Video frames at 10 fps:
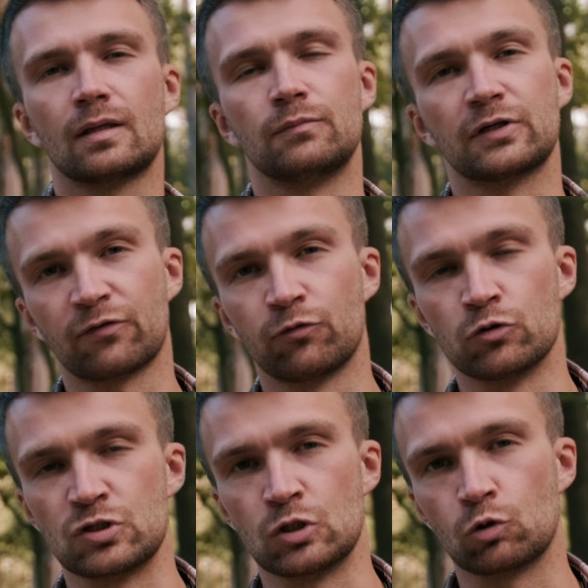
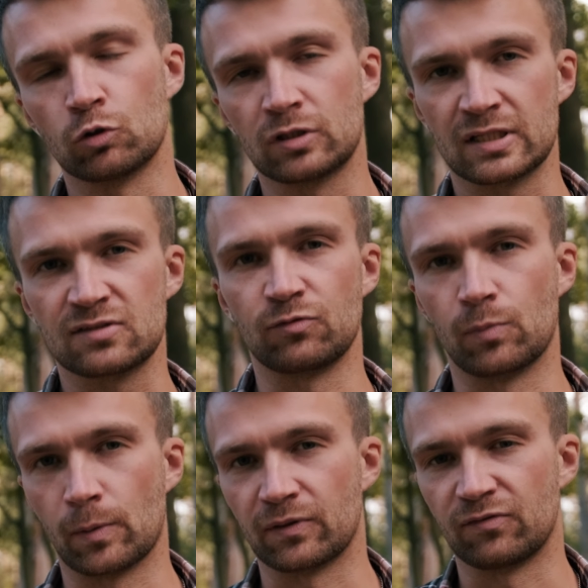Микрофон Синко тест
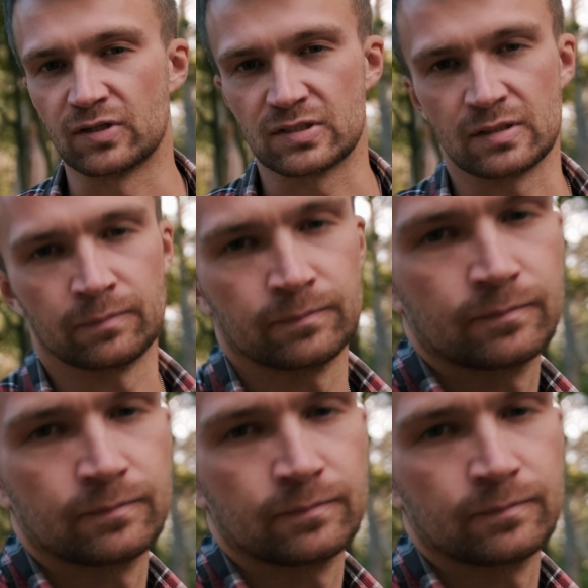виброподвеса.